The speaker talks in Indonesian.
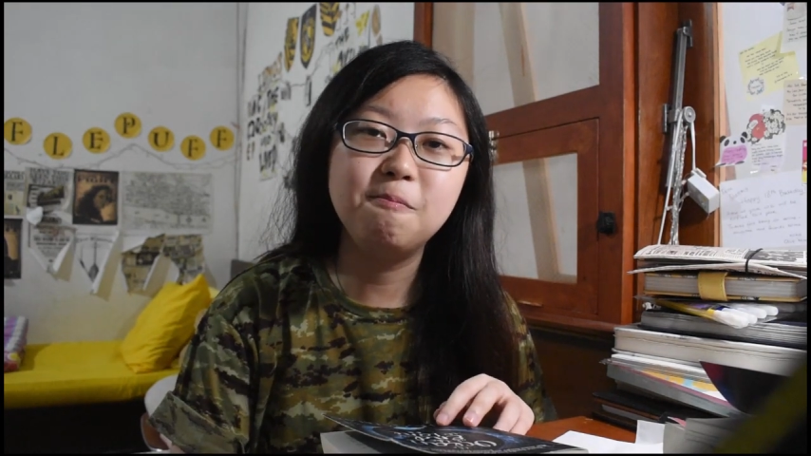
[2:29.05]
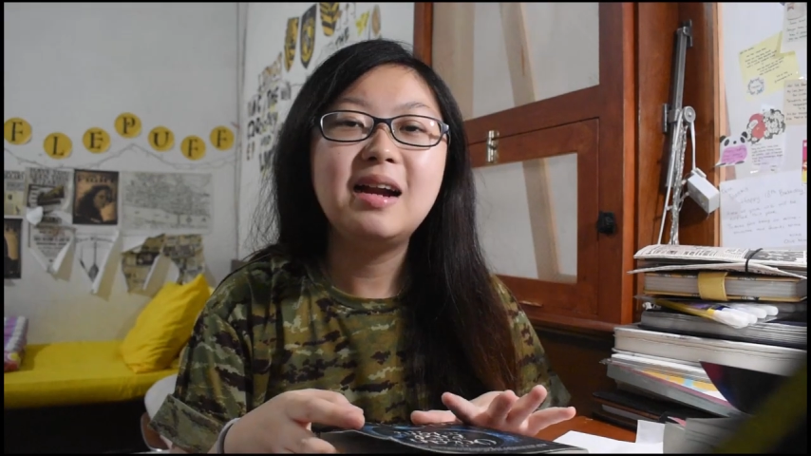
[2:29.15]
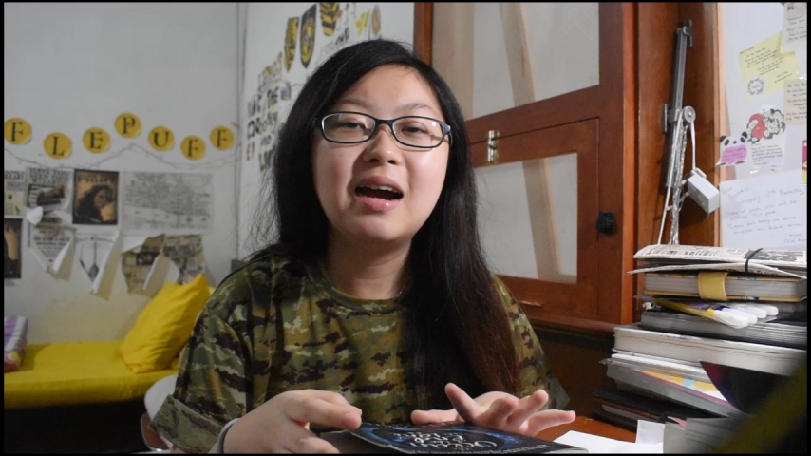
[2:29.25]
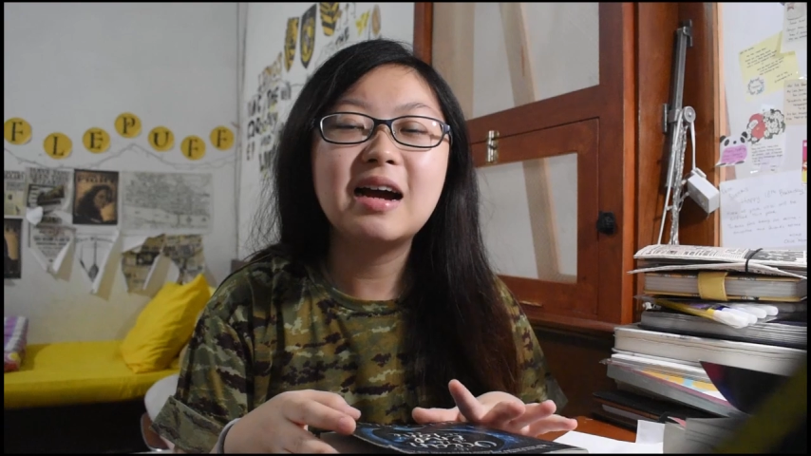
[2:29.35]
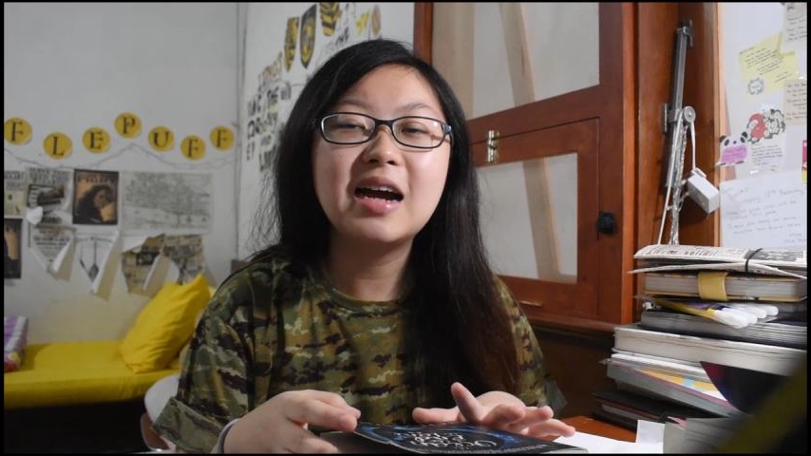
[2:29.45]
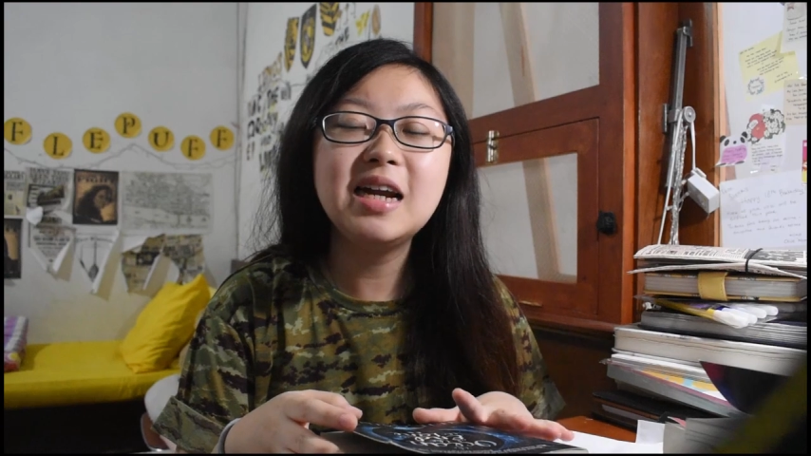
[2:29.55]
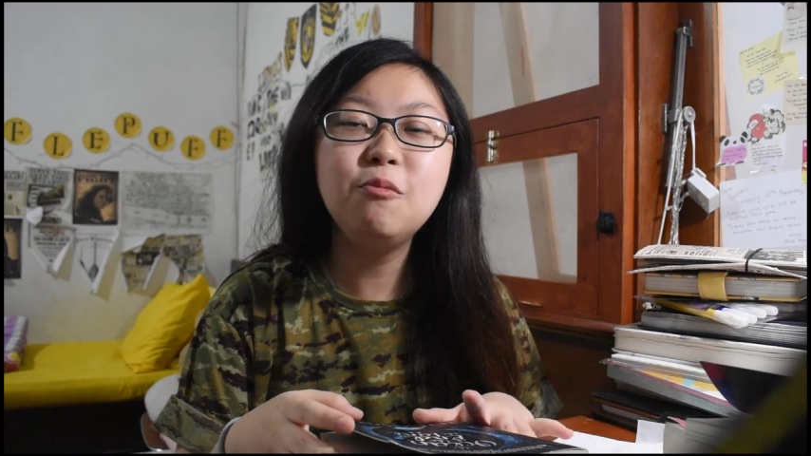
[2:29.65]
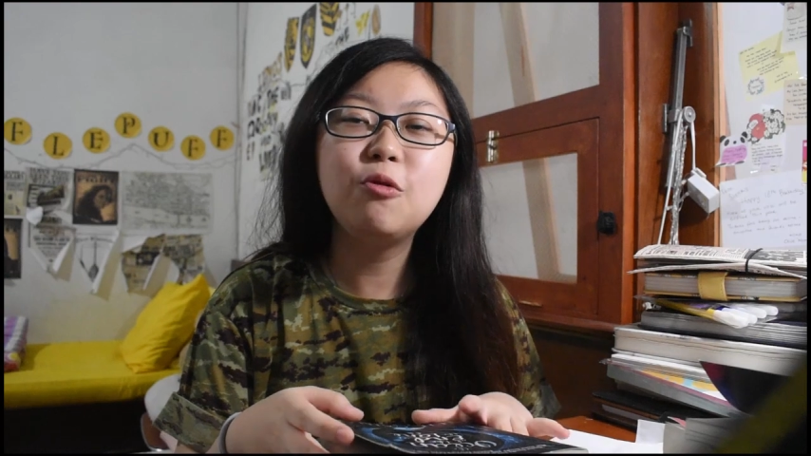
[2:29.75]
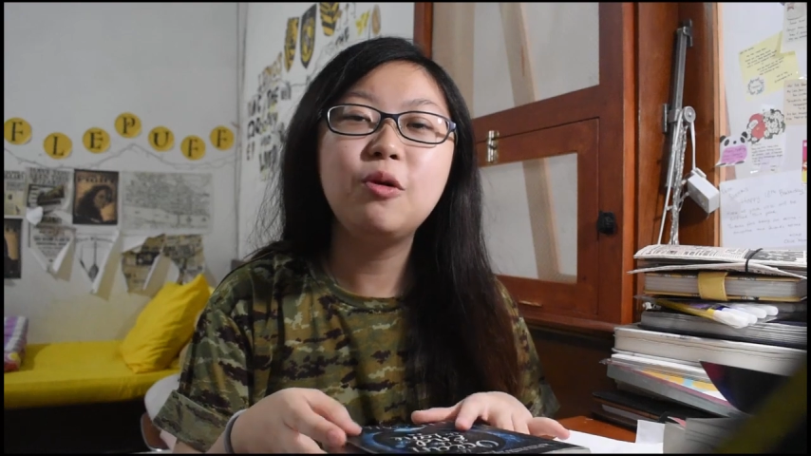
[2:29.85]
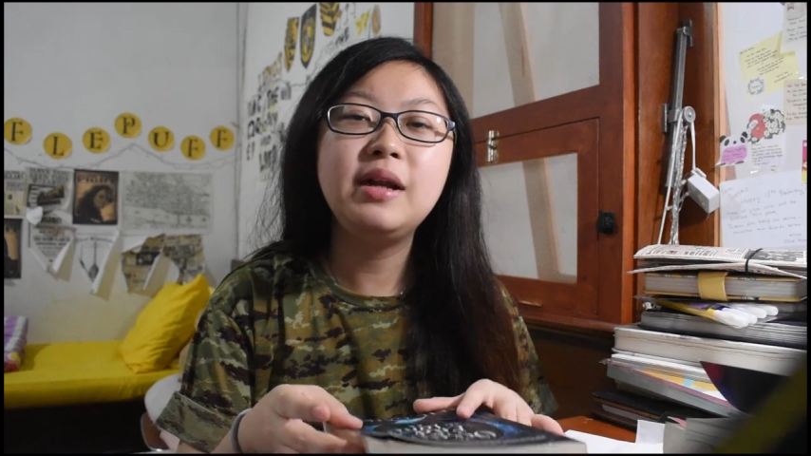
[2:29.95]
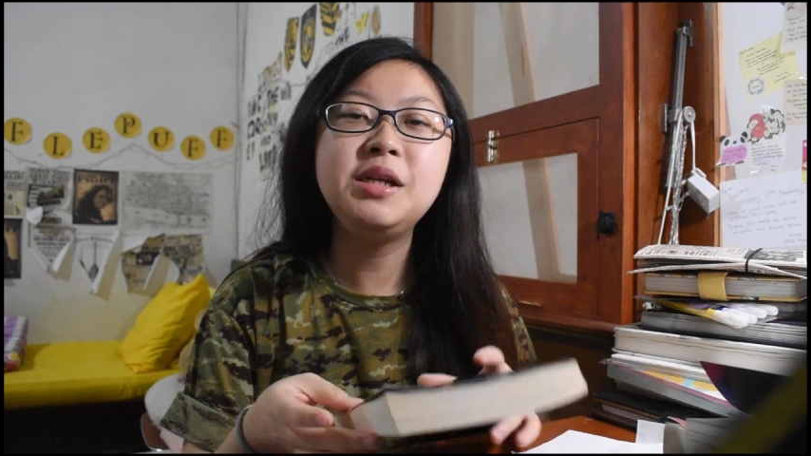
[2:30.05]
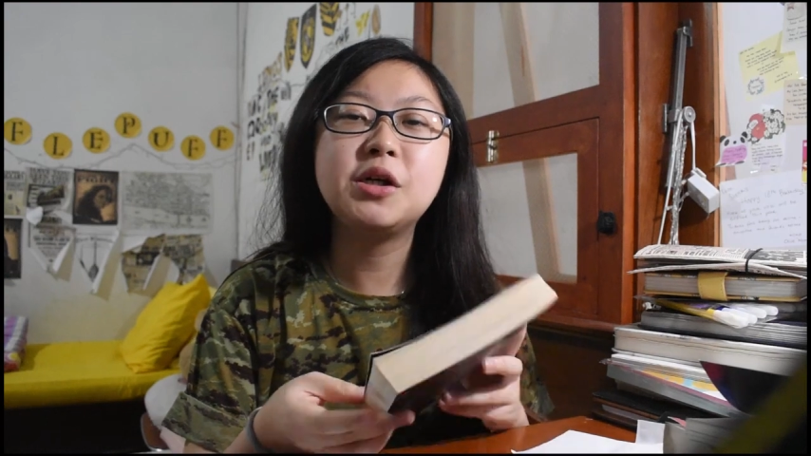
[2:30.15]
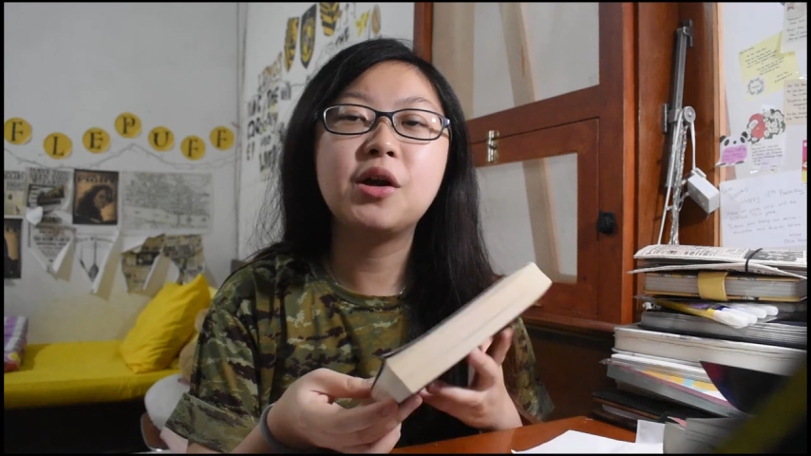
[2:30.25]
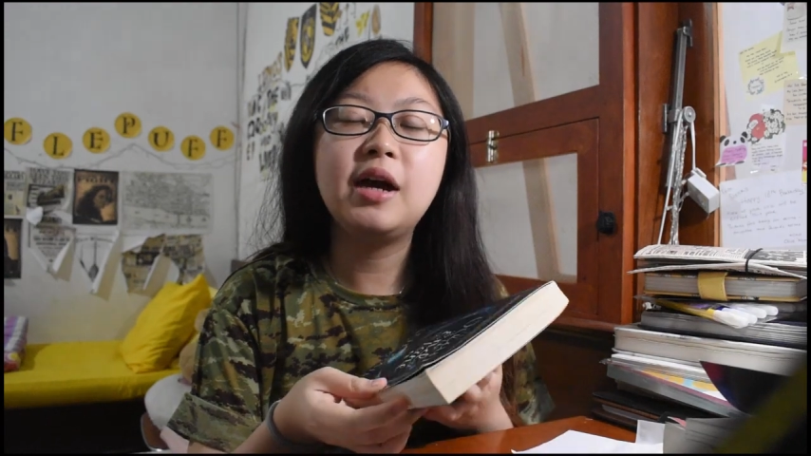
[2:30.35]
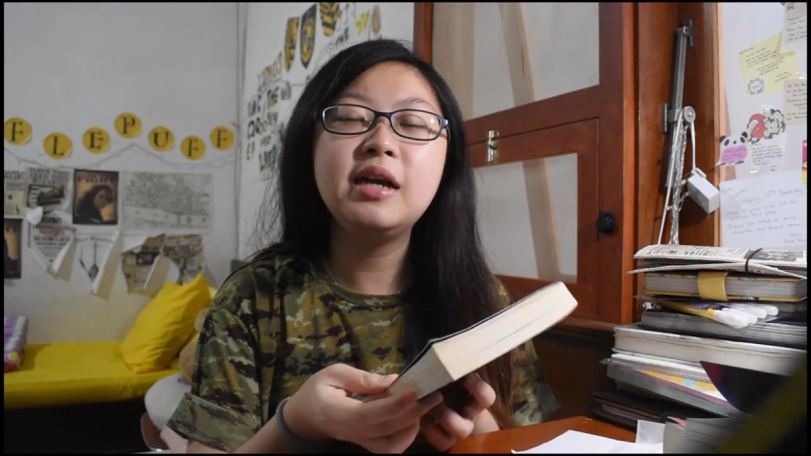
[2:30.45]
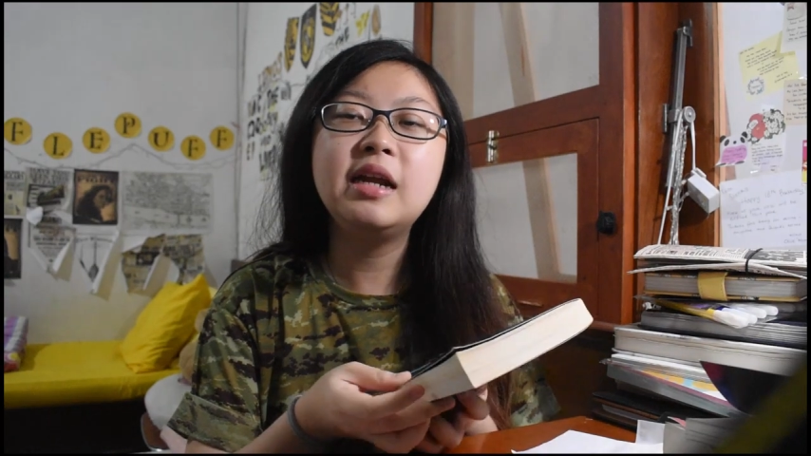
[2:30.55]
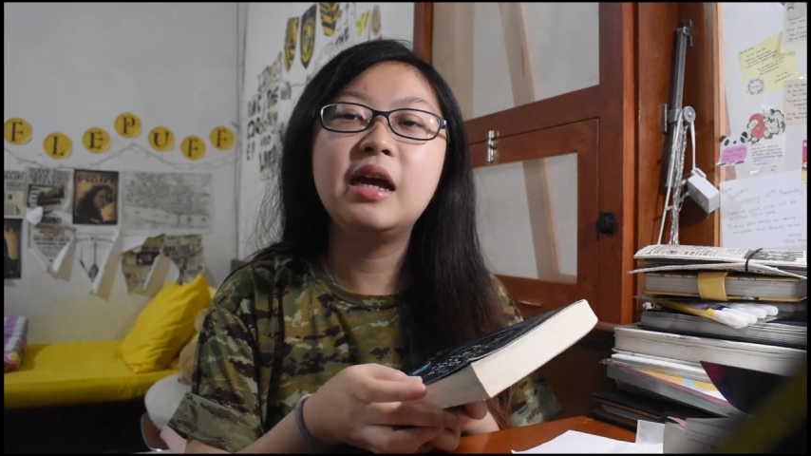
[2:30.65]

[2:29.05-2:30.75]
Nah, karena buku ini genre-nya